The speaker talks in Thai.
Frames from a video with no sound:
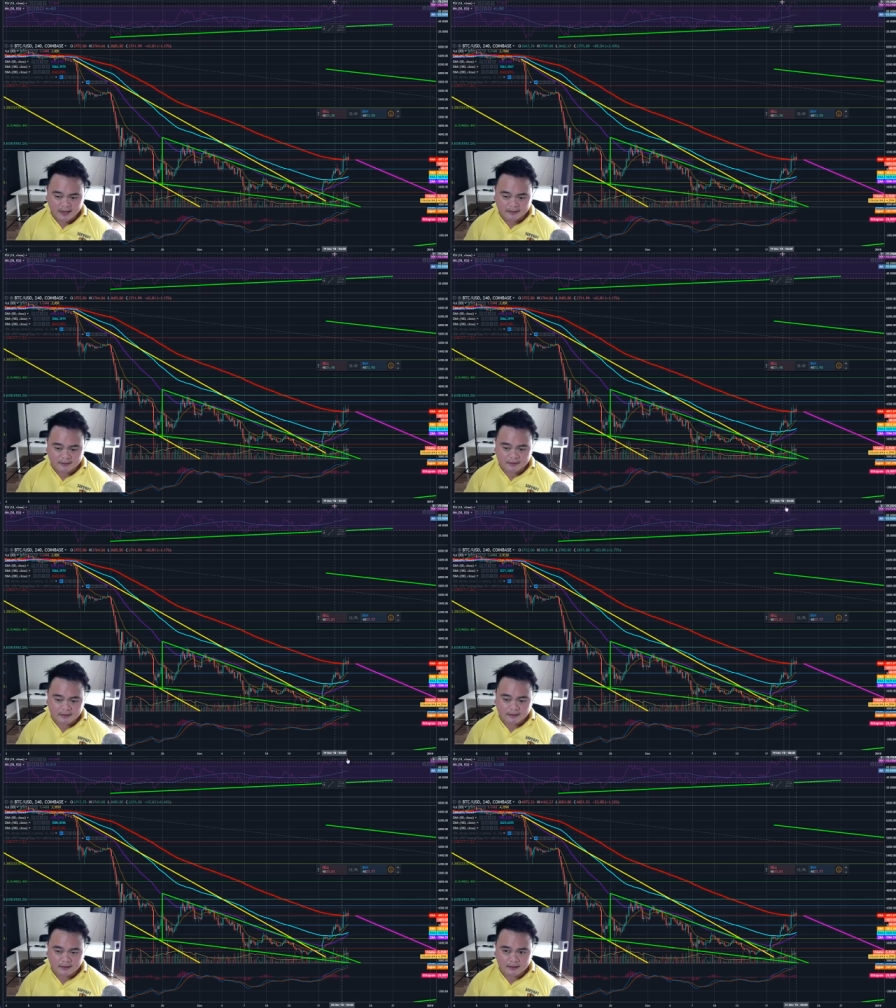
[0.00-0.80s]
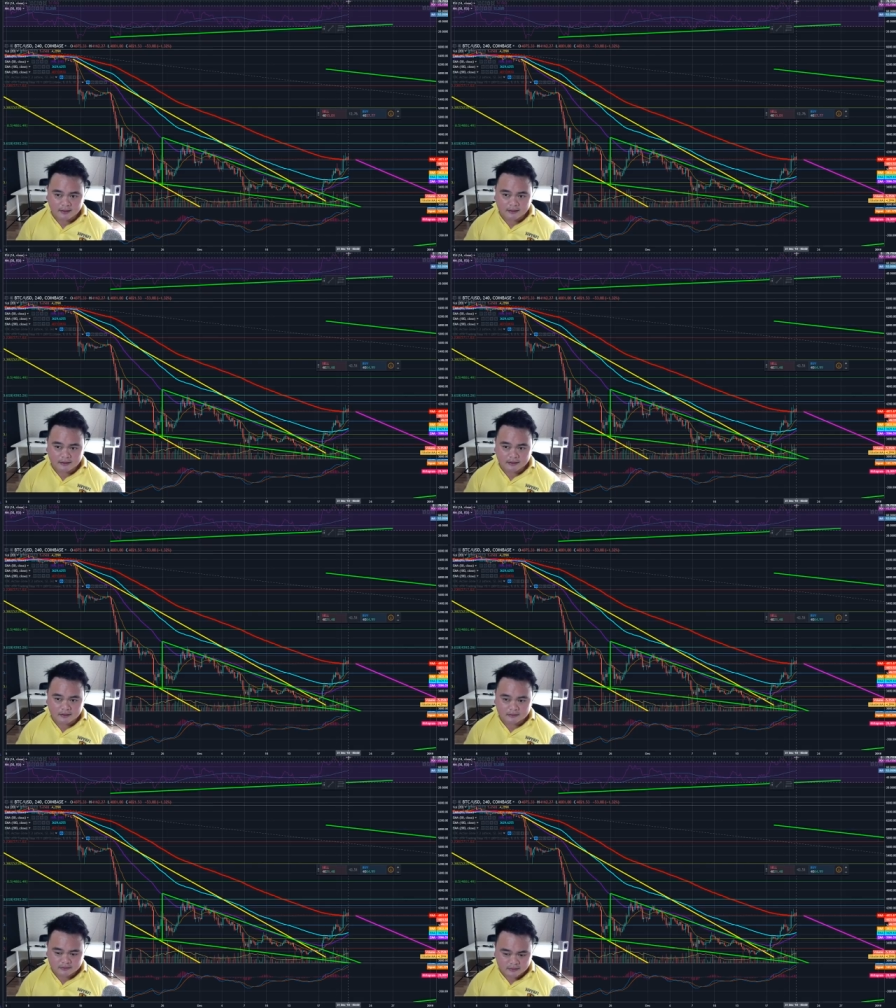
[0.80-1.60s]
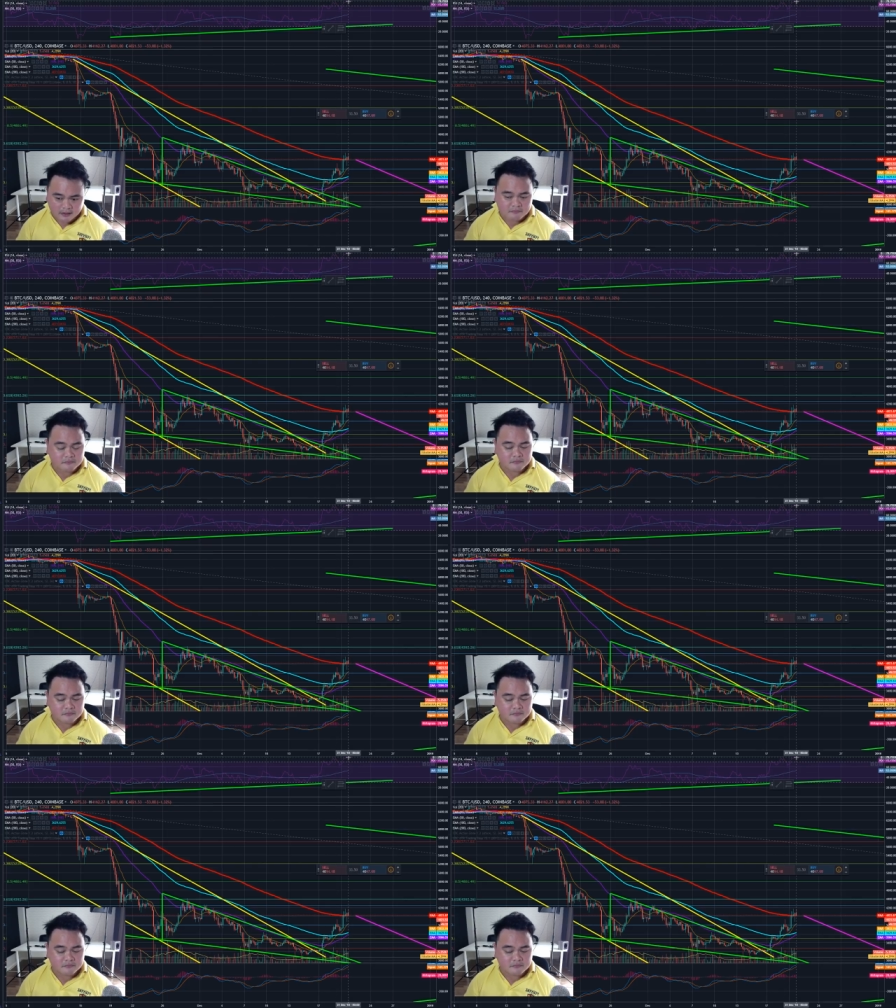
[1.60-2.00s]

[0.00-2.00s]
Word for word: กนะเต็ม